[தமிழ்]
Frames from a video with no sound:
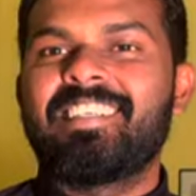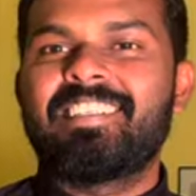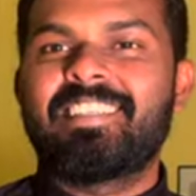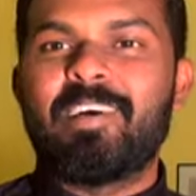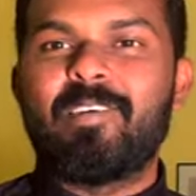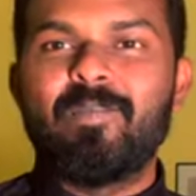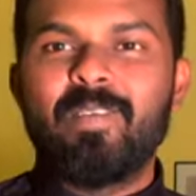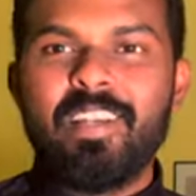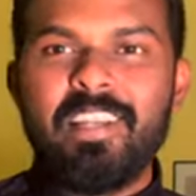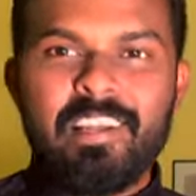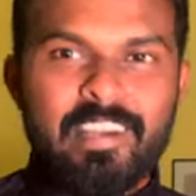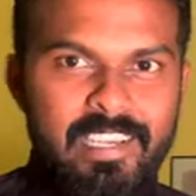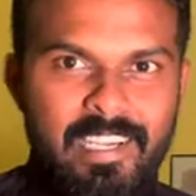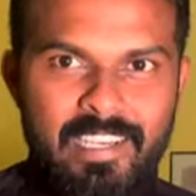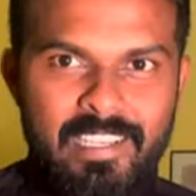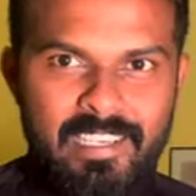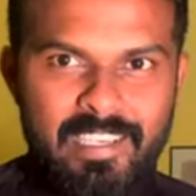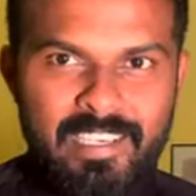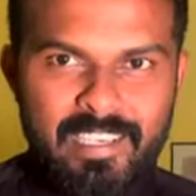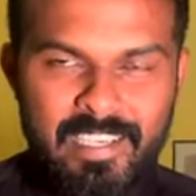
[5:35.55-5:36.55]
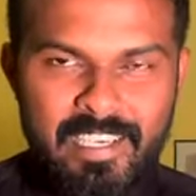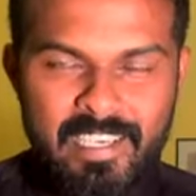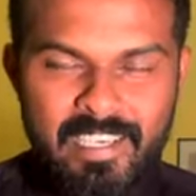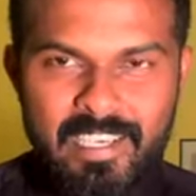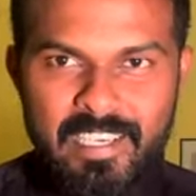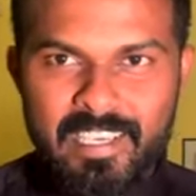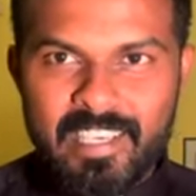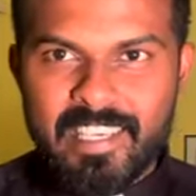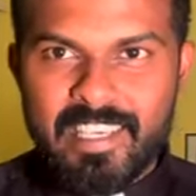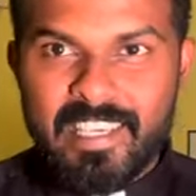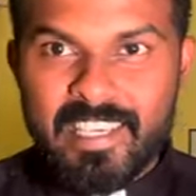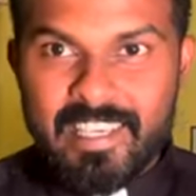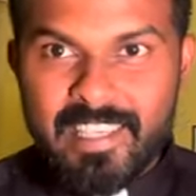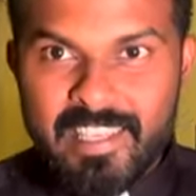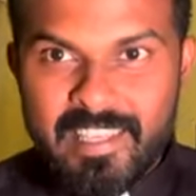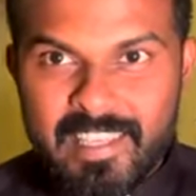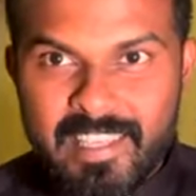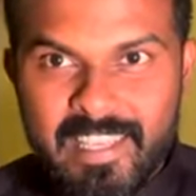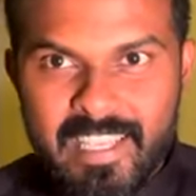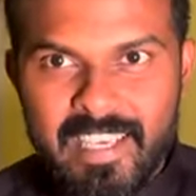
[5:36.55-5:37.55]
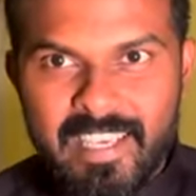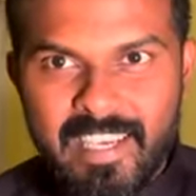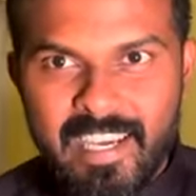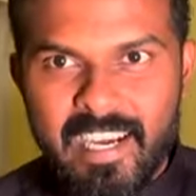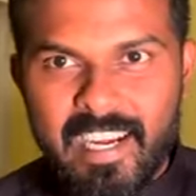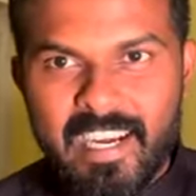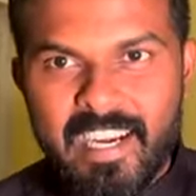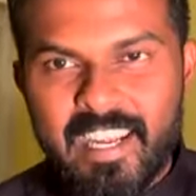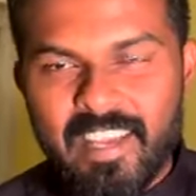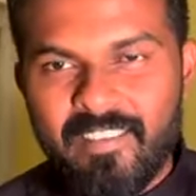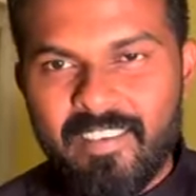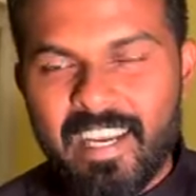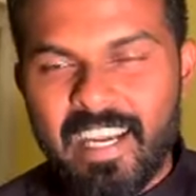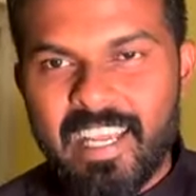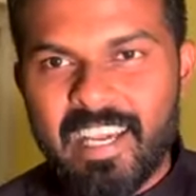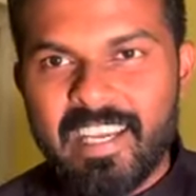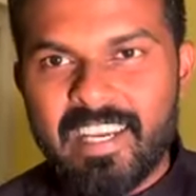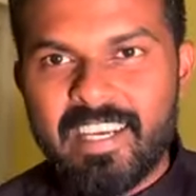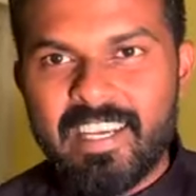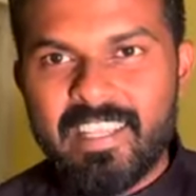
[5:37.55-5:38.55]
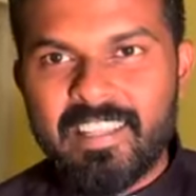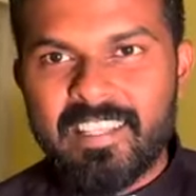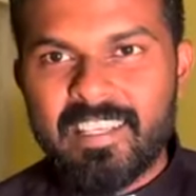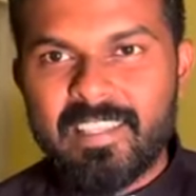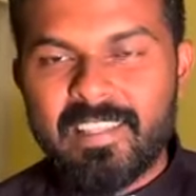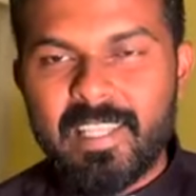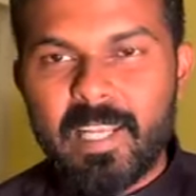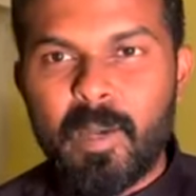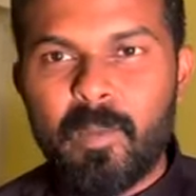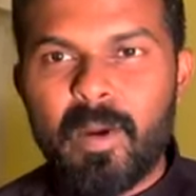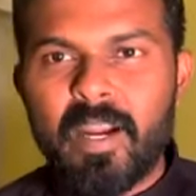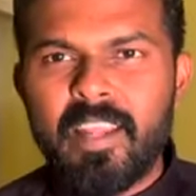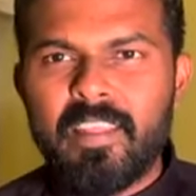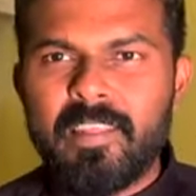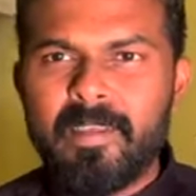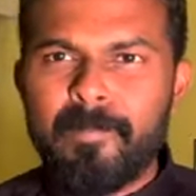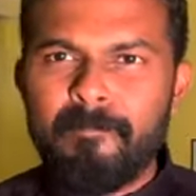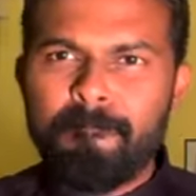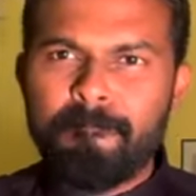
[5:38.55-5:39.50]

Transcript: தமிழ்நாட்டில் இருக்கிற இந்த அன்னை வேளாங்கண்ணி திருத்தலமானது